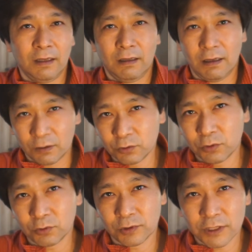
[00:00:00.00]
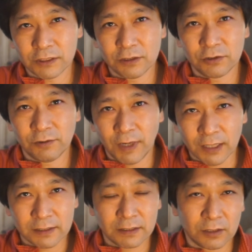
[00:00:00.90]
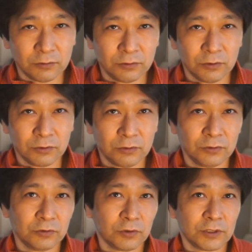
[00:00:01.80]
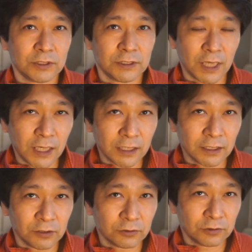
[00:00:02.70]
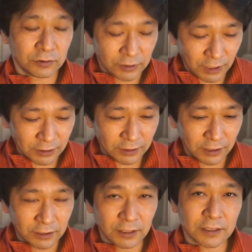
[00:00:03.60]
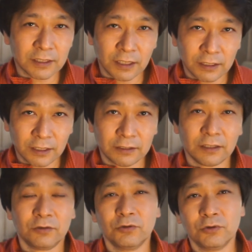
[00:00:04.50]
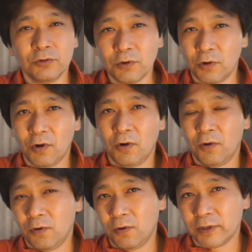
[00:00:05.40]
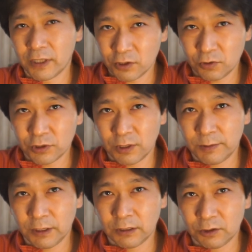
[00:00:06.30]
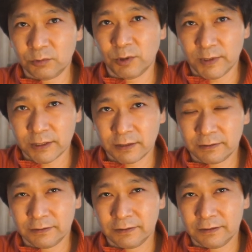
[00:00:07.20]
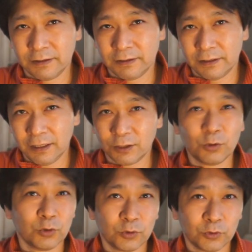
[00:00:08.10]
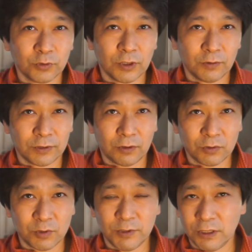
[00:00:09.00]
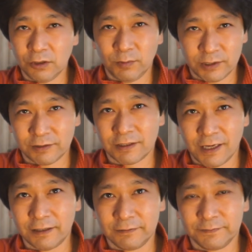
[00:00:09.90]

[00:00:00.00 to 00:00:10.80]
今後このチャンネルではサウンドコードのさらなる具体的な使い方というのを検証してみたいと思います。今後の動画を楽しみにお待ちください。